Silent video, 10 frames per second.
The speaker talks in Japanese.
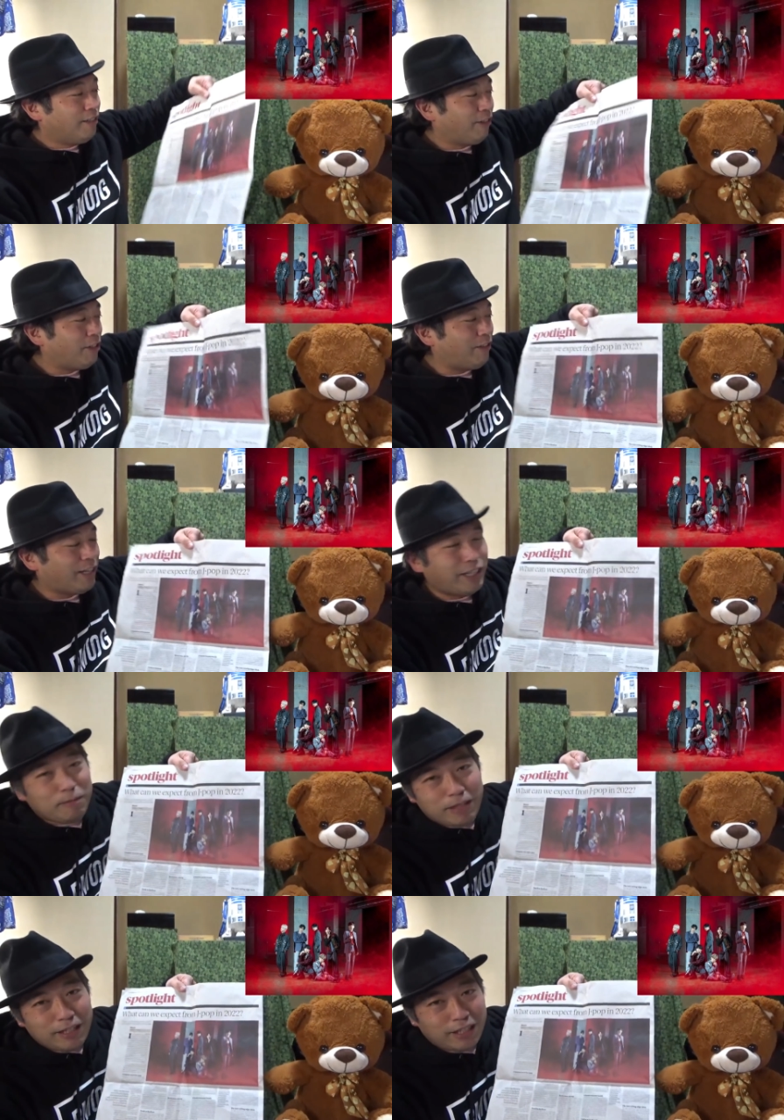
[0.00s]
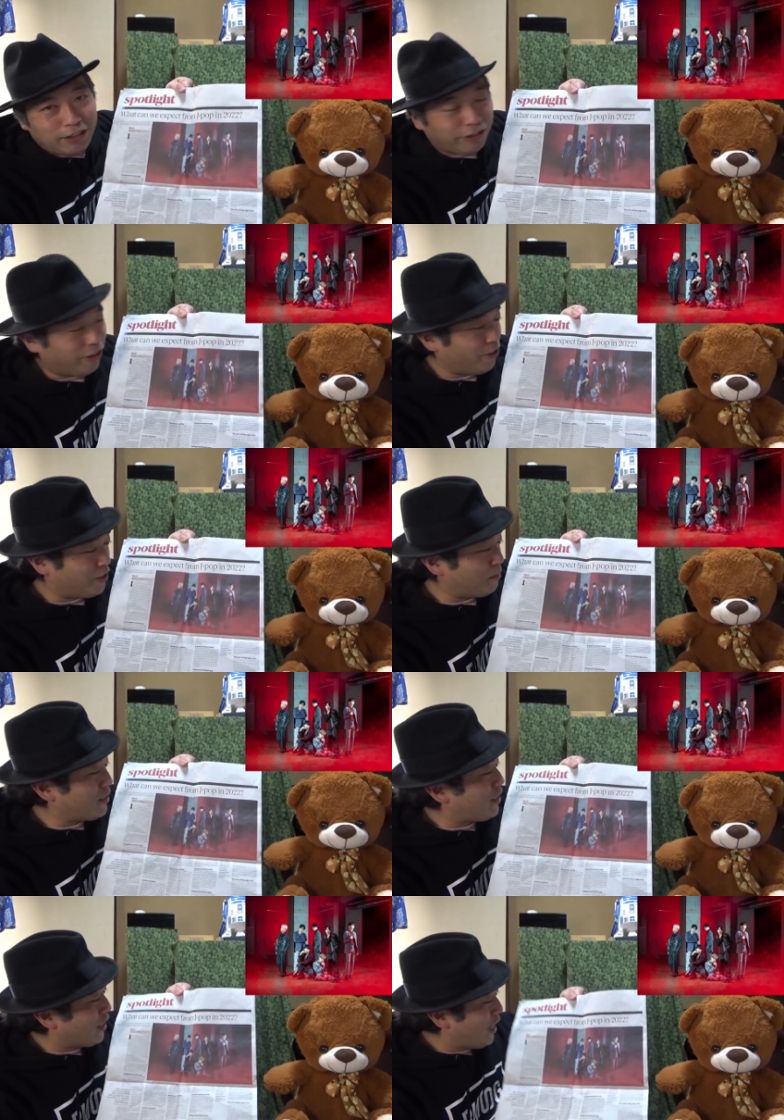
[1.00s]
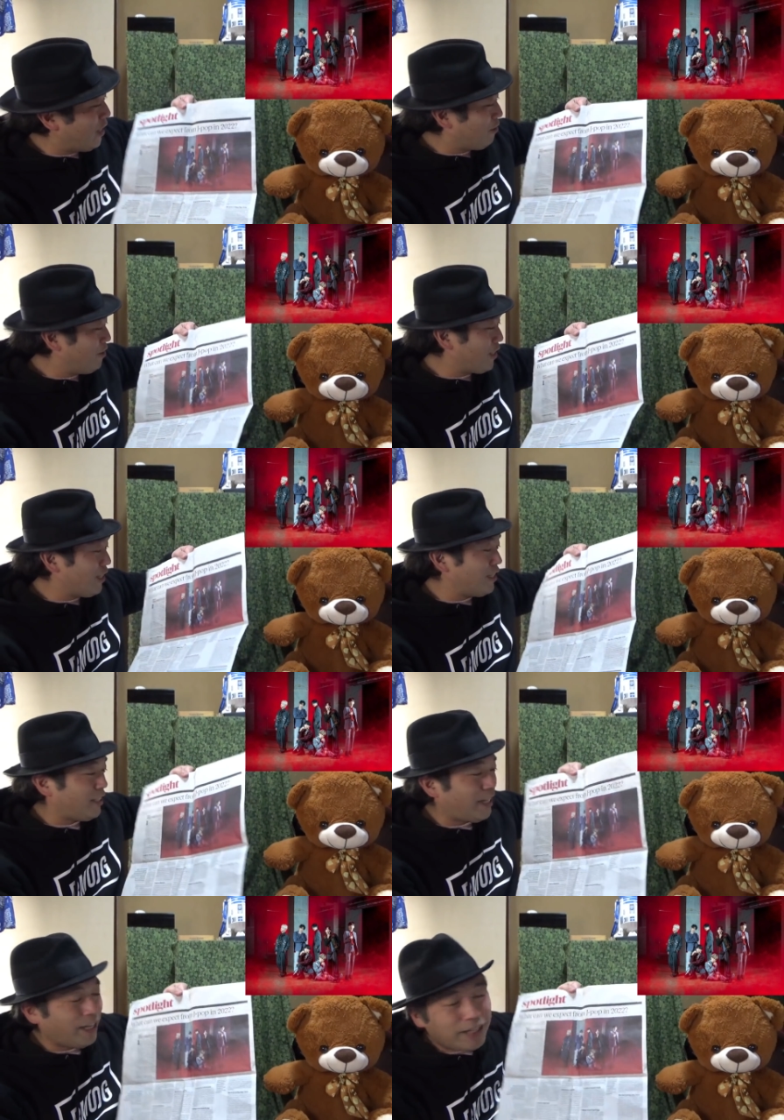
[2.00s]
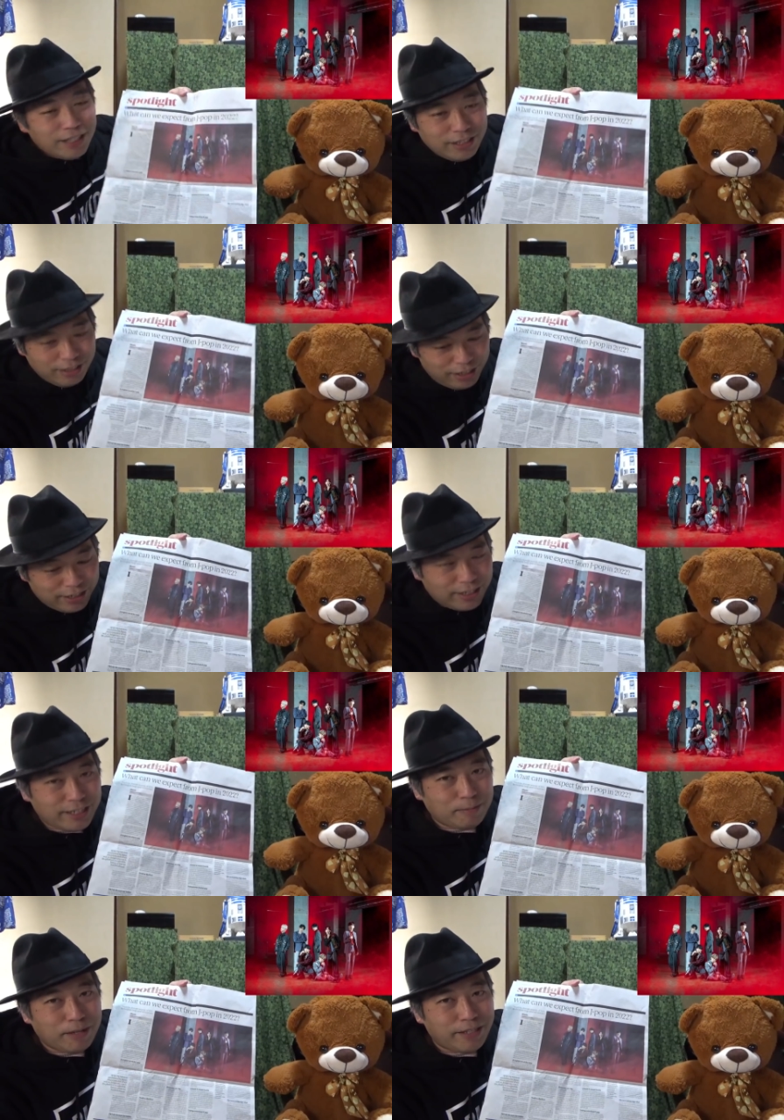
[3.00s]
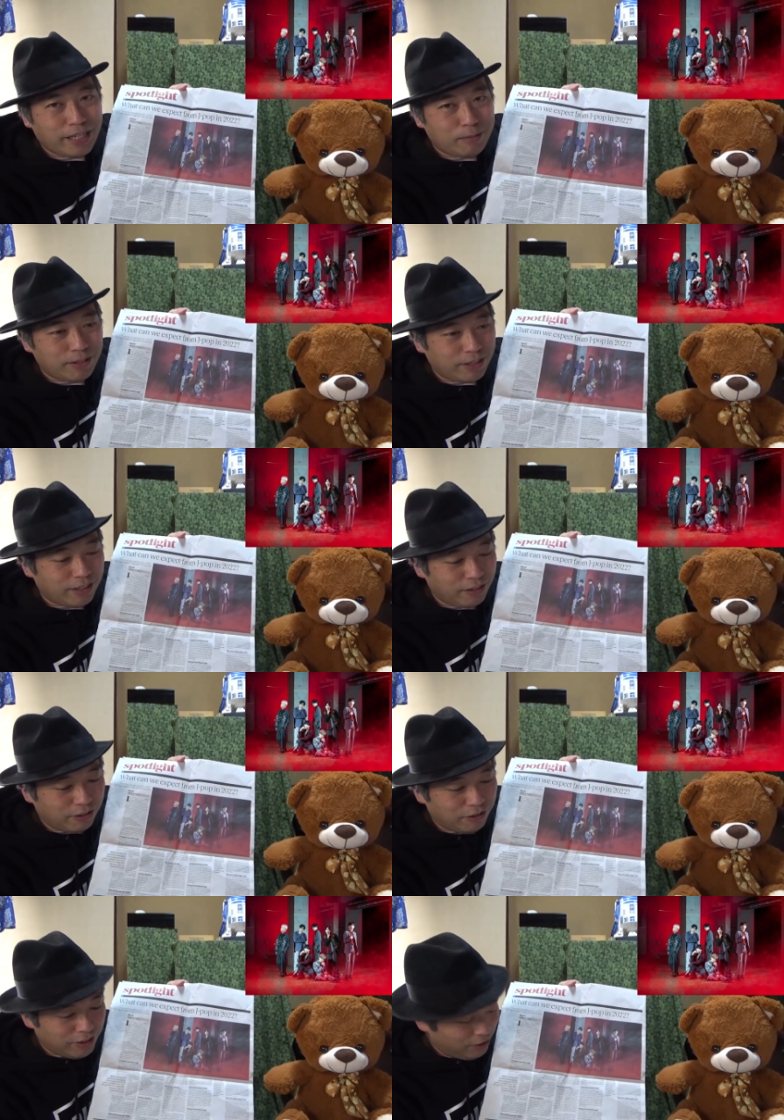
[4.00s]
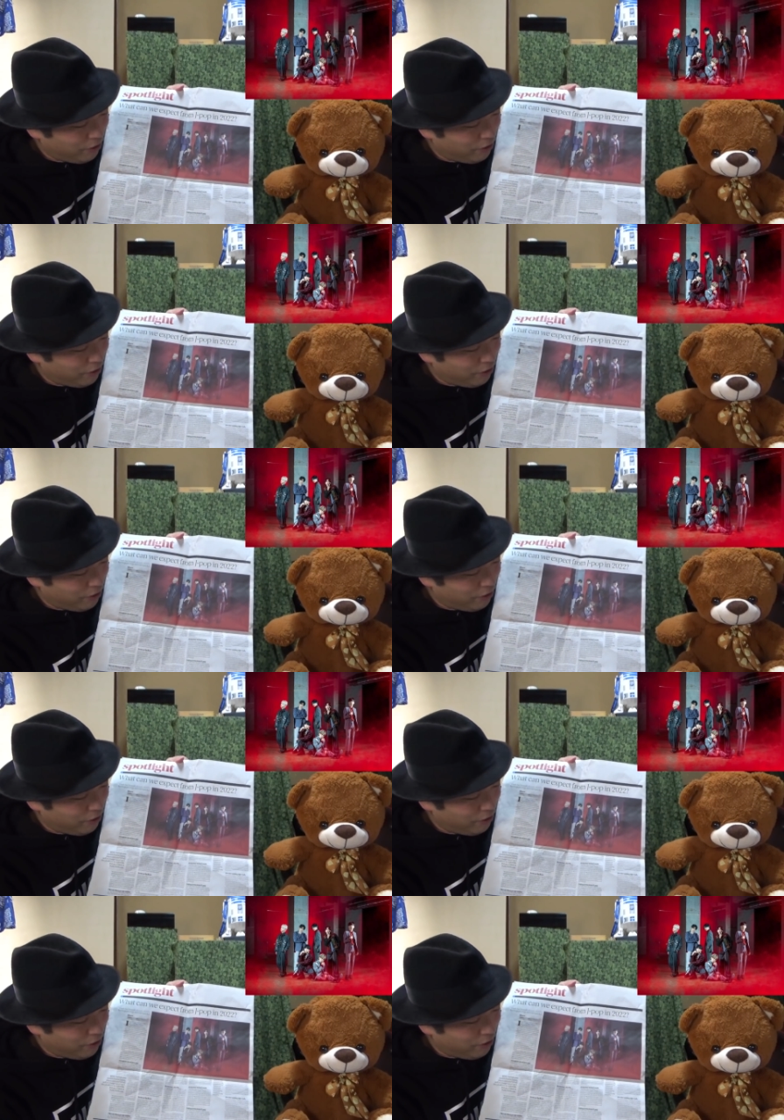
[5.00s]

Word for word: というわけで皆さんと共有しましたがこんな感じでねザ・ジャパンタイムズの方に乗